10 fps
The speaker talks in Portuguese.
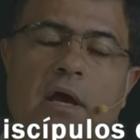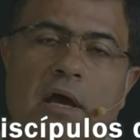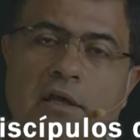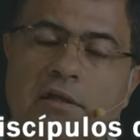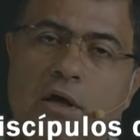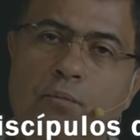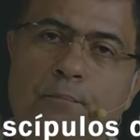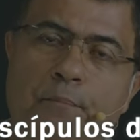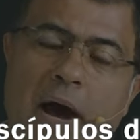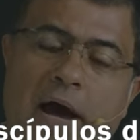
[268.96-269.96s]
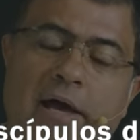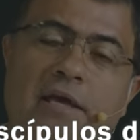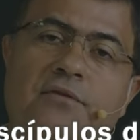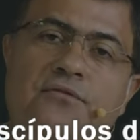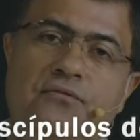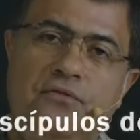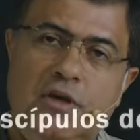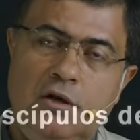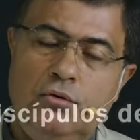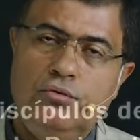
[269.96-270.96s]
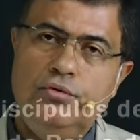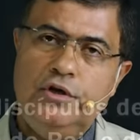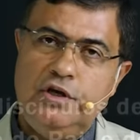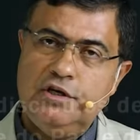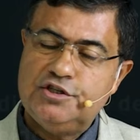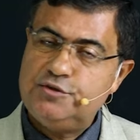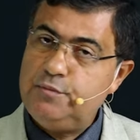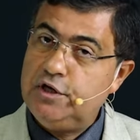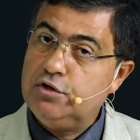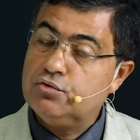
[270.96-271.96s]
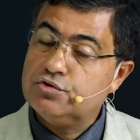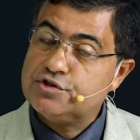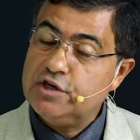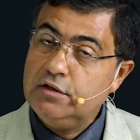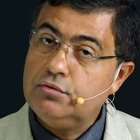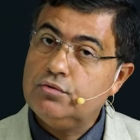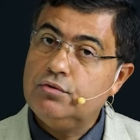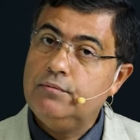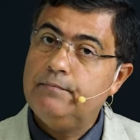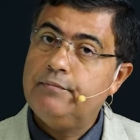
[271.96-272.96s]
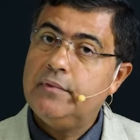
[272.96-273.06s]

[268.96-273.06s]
Então, Pai, Filho e Espírito Santo